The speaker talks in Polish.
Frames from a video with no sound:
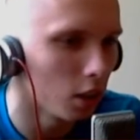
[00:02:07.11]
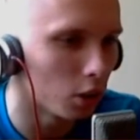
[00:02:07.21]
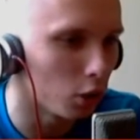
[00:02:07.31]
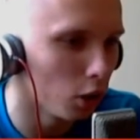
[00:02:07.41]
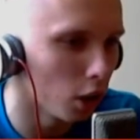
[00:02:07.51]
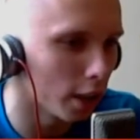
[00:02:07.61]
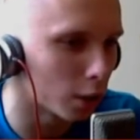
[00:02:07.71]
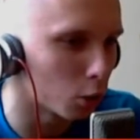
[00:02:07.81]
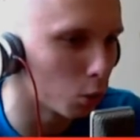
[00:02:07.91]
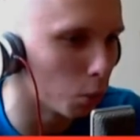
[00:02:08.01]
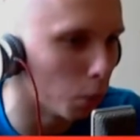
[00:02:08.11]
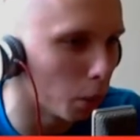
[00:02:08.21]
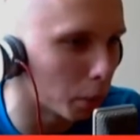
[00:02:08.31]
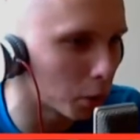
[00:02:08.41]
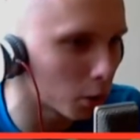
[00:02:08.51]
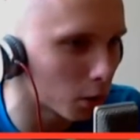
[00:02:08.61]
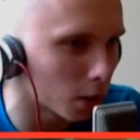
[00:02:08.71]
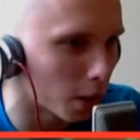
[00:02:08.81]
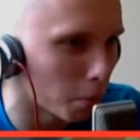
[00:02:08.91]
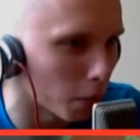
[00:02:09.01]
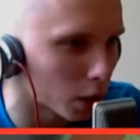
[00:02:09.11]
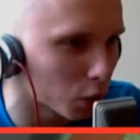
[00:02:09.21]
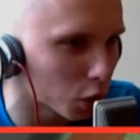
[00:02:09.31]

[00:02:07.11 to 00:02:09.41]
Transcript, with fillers: Jezu, Bob, co ty tam masz w